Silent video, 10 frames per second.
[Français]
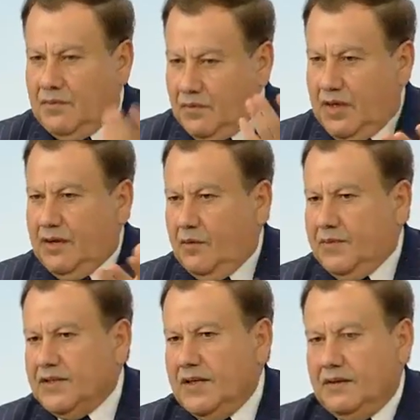Donc il est plus
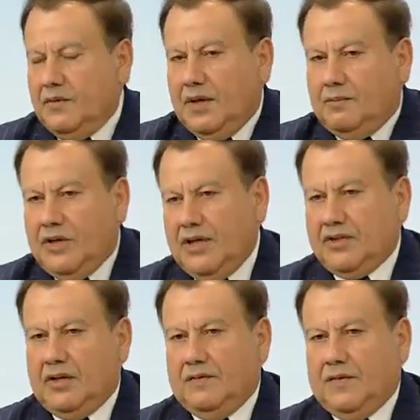difficile
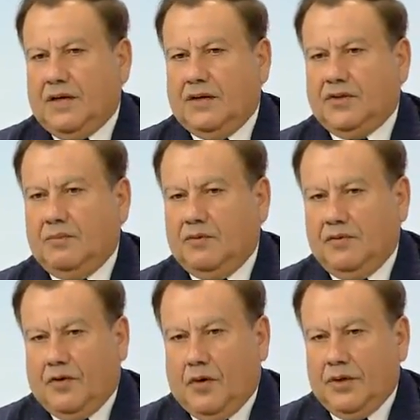finalement
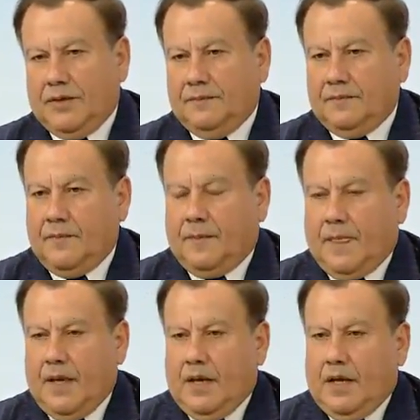euh,
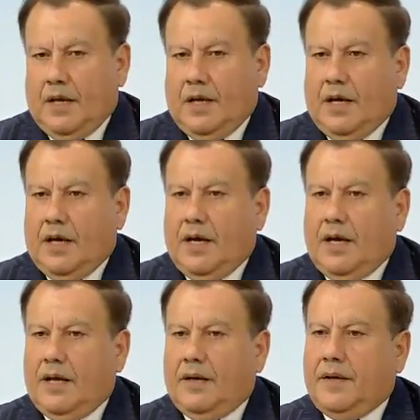de les
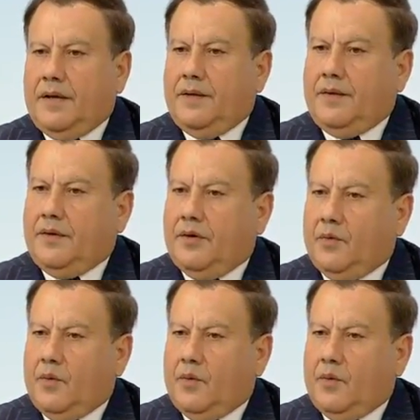transposer